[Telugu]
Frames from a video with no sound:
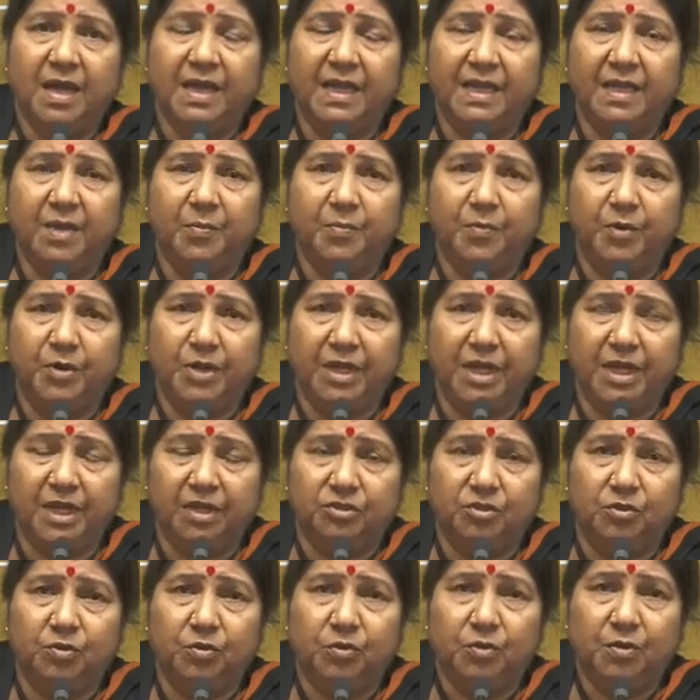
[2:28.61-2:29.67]
అనేక పుణ్య
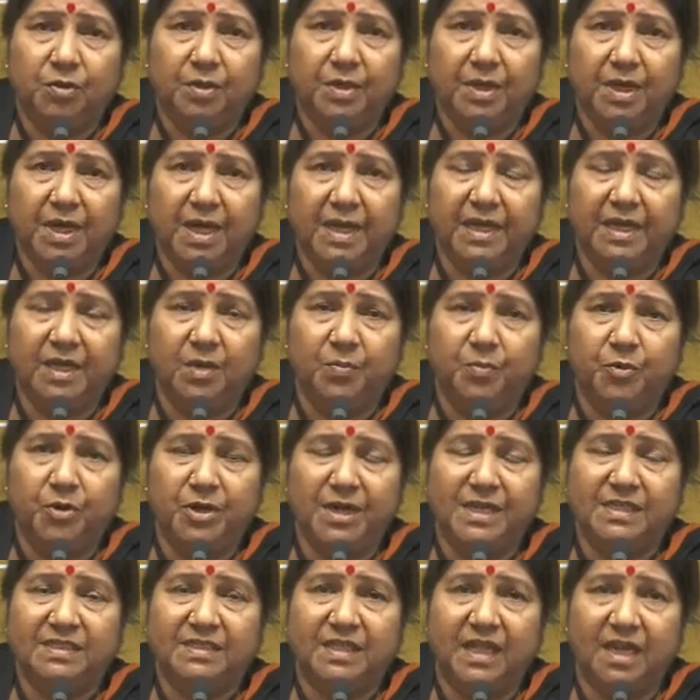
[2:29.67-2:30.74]
నదులు అనేక
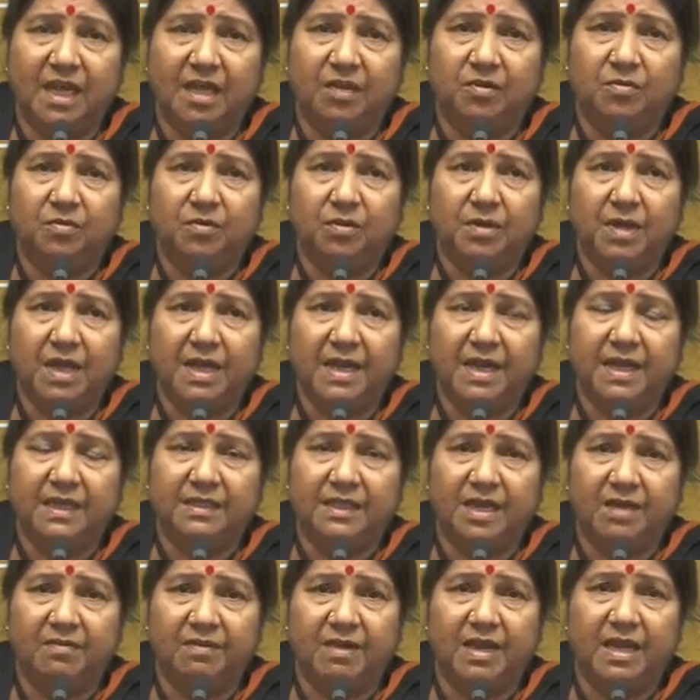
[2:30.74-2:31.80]
పుణ్య స్థలాలు అనేక
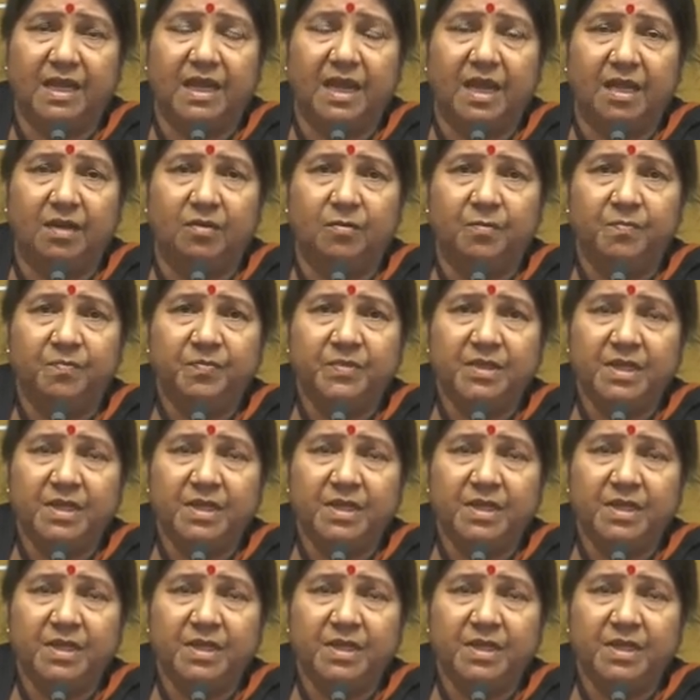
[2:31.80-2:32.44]
దేవాలయాలు